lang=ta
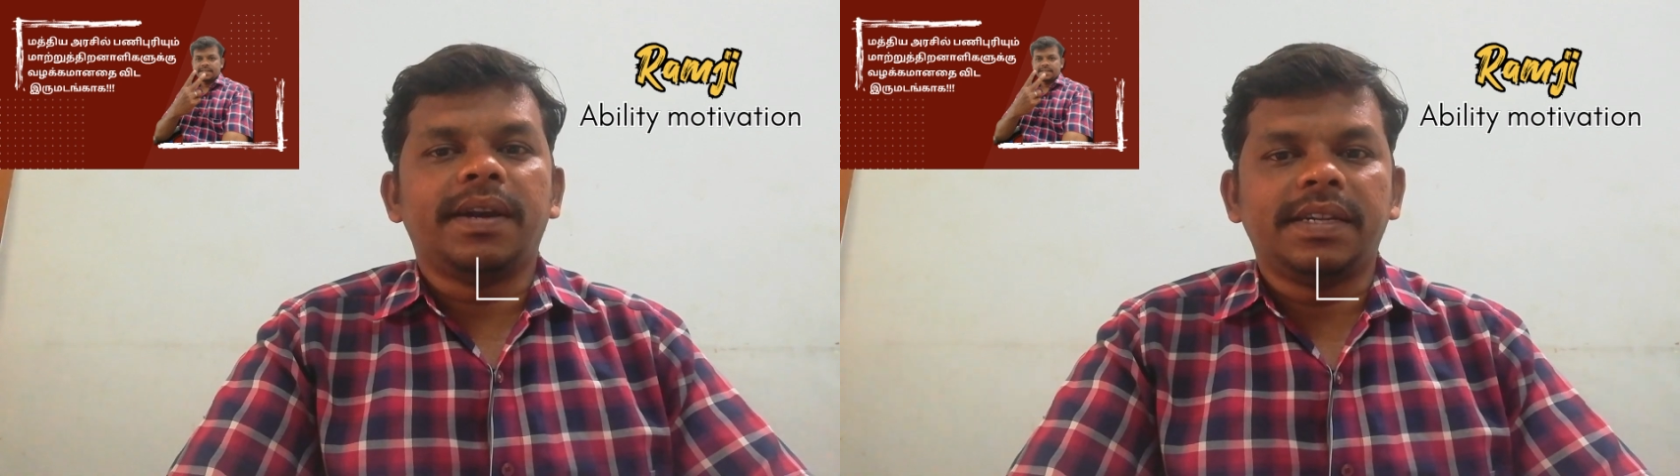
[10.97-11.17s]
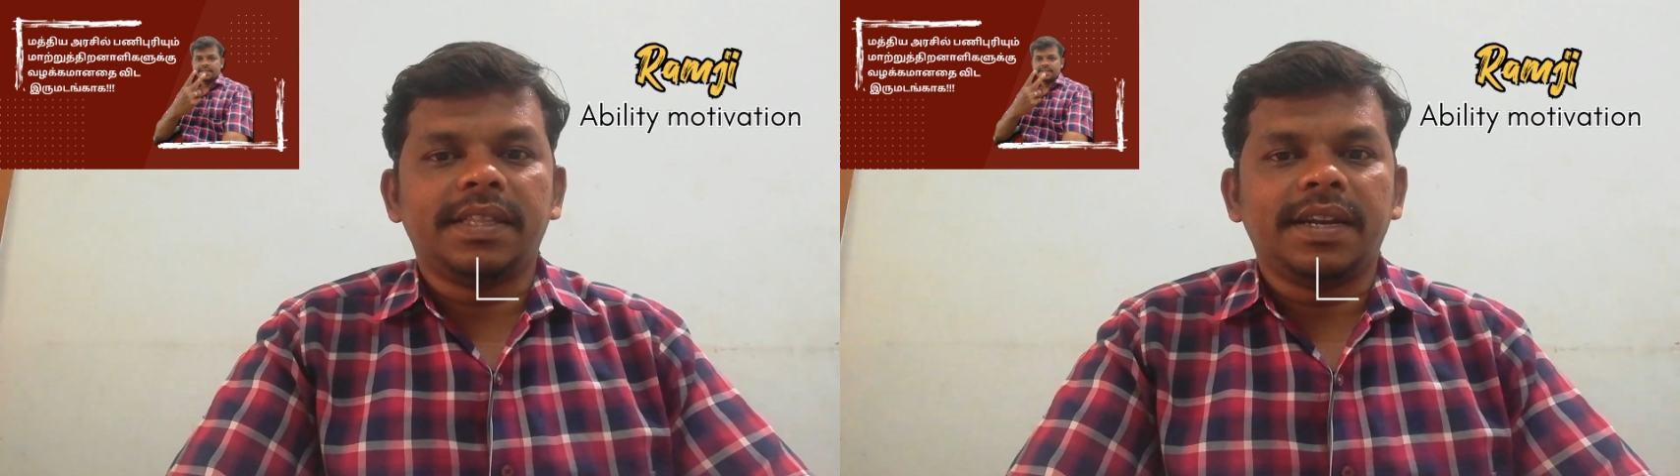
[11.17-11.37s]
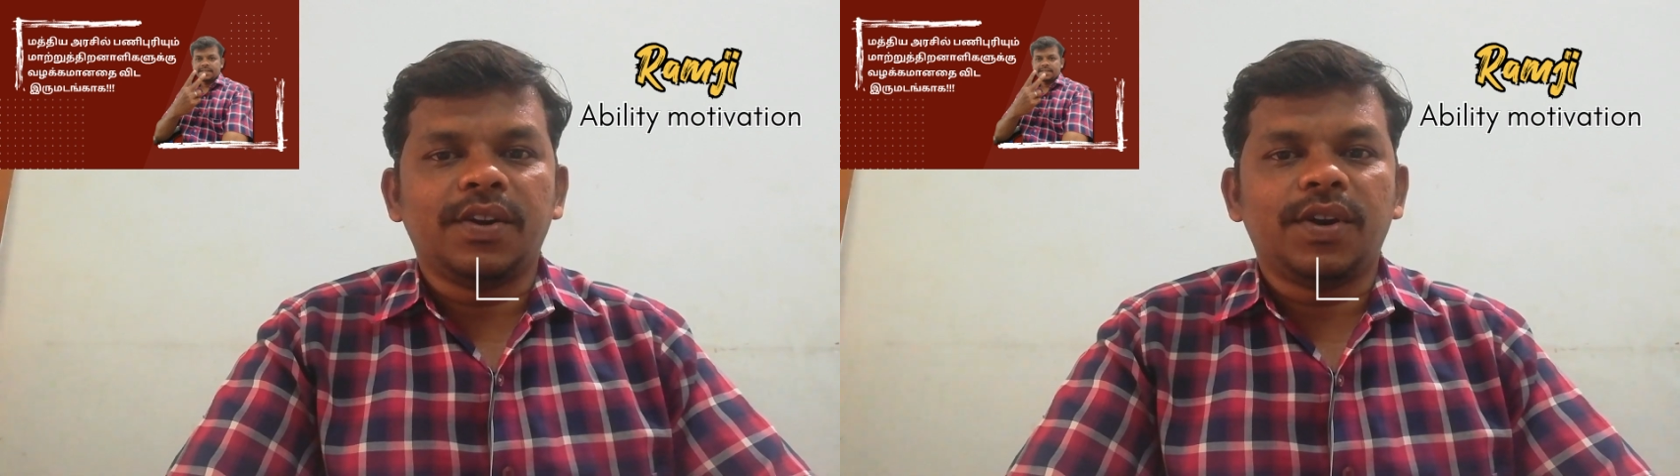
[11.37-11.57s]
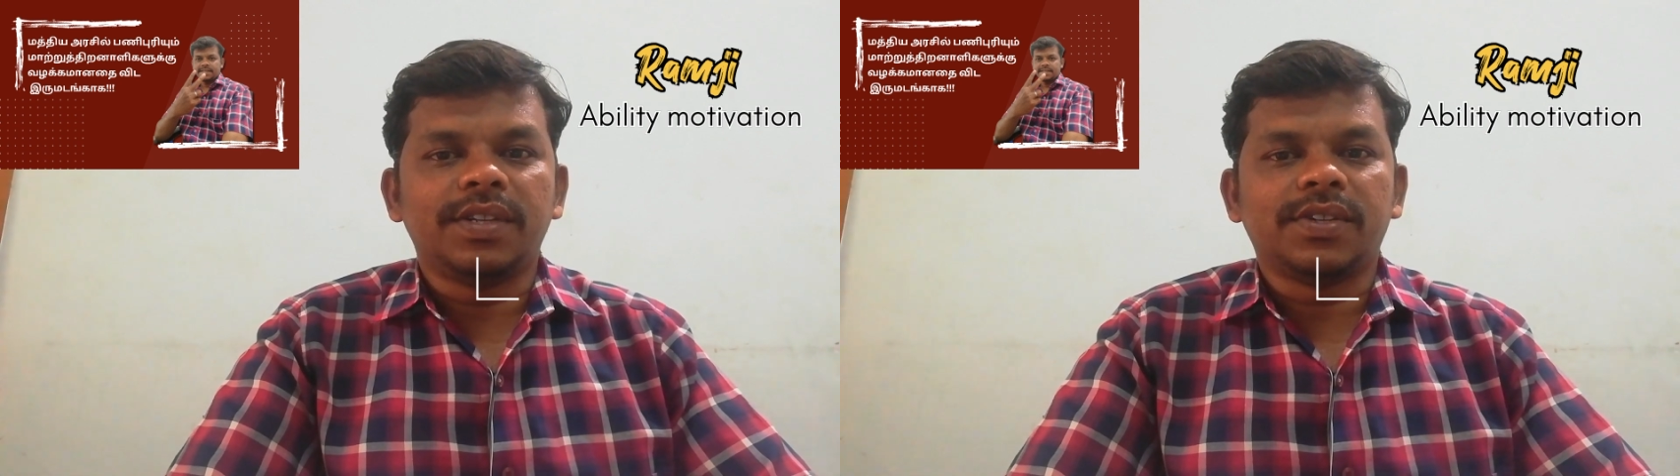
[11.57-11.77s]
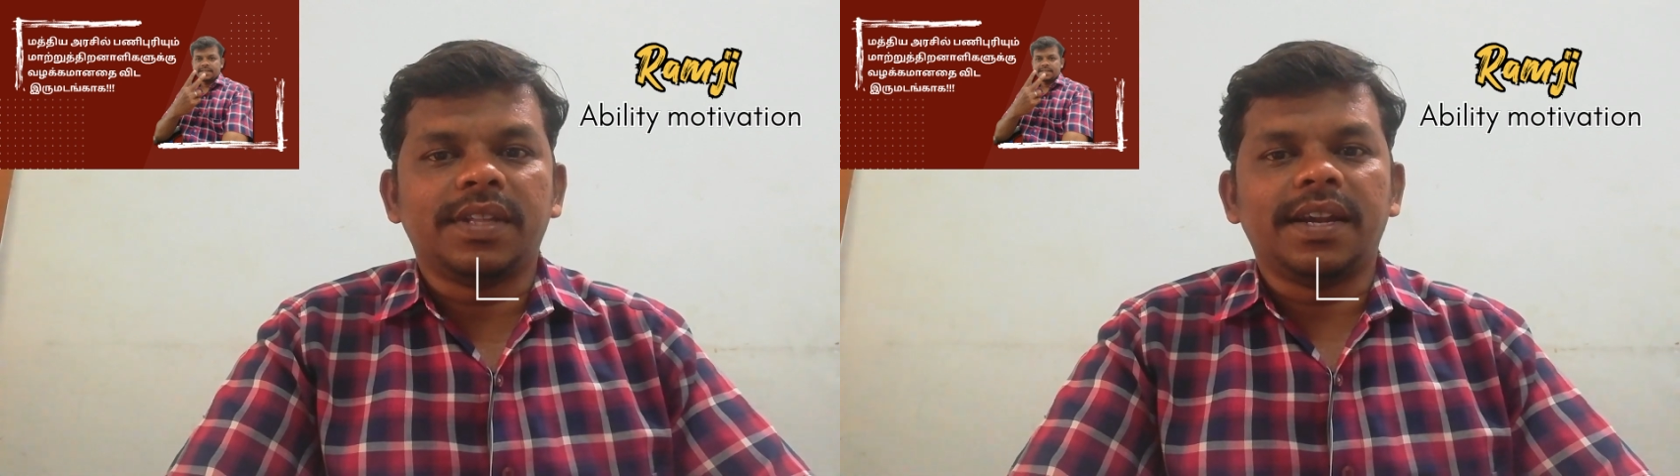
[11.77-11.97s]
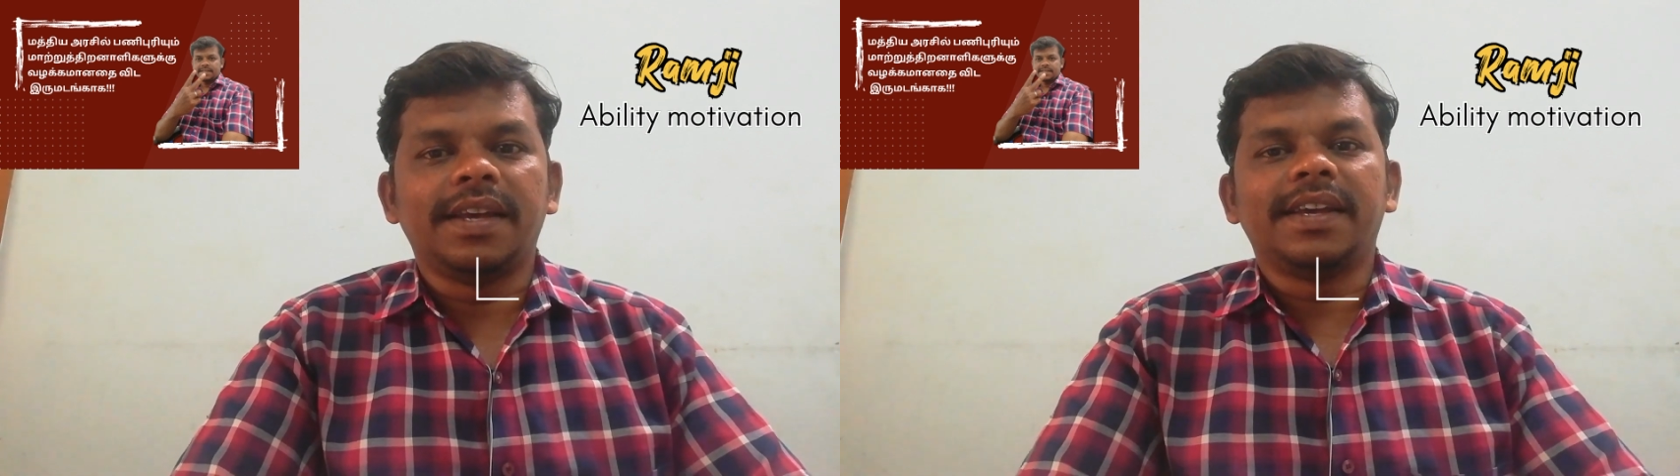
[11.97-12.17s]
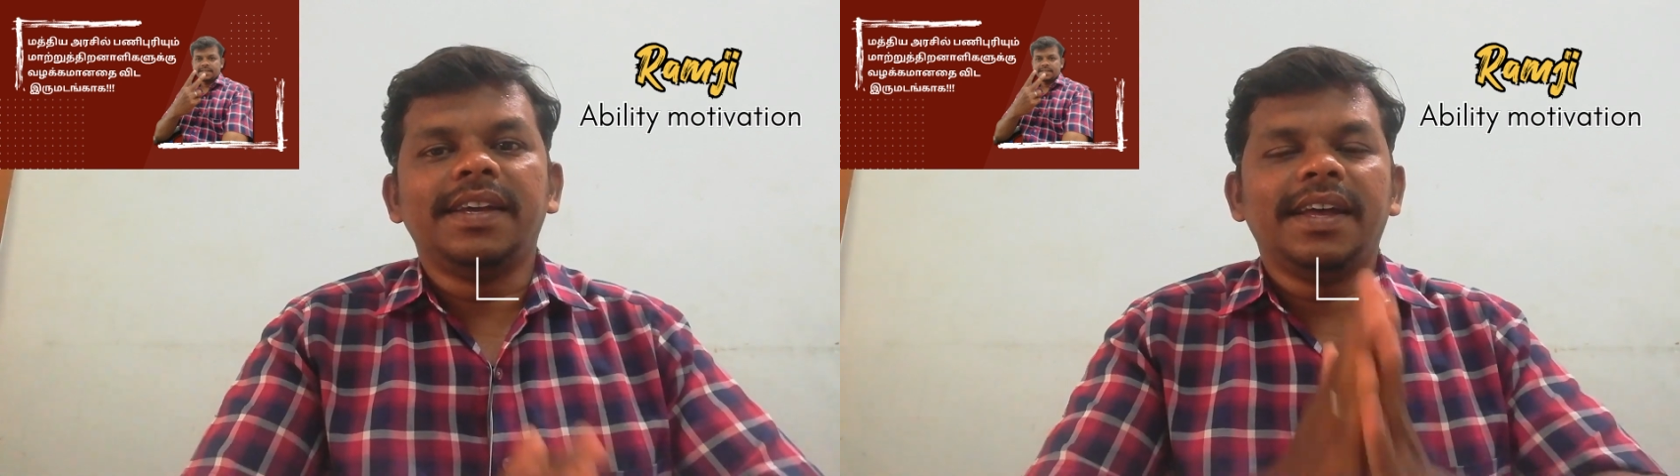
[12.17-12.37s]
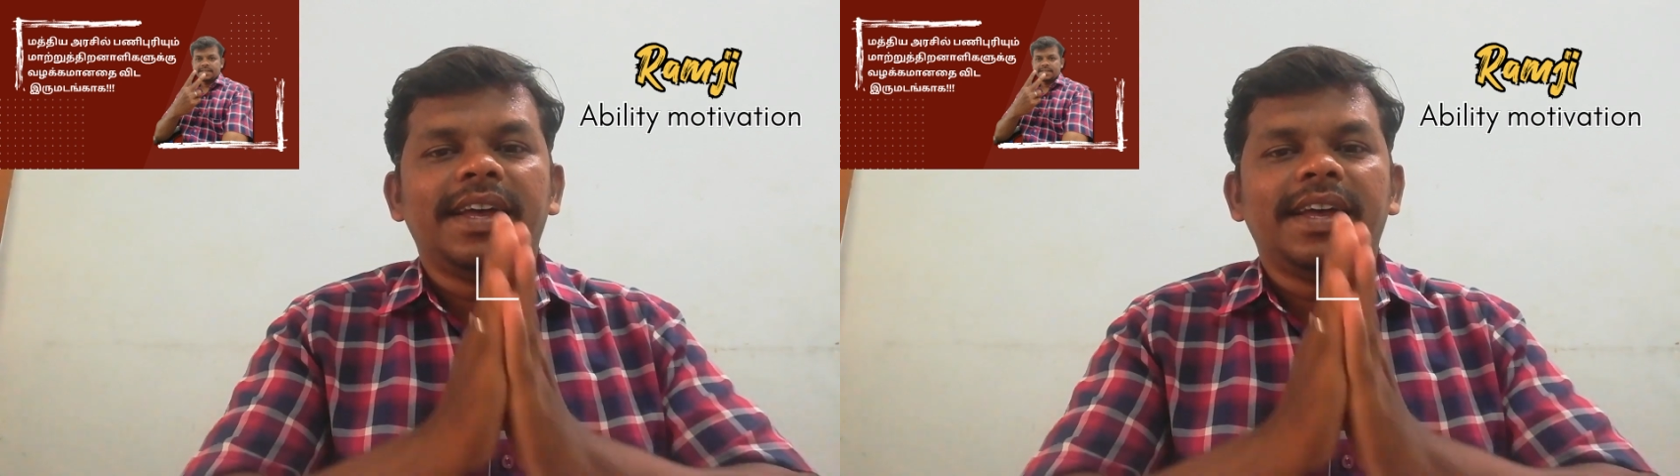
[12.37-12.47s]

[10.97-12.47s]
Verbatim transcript: மாற்றுத்திறன் கொண்ட சொந்தங்களுக்கு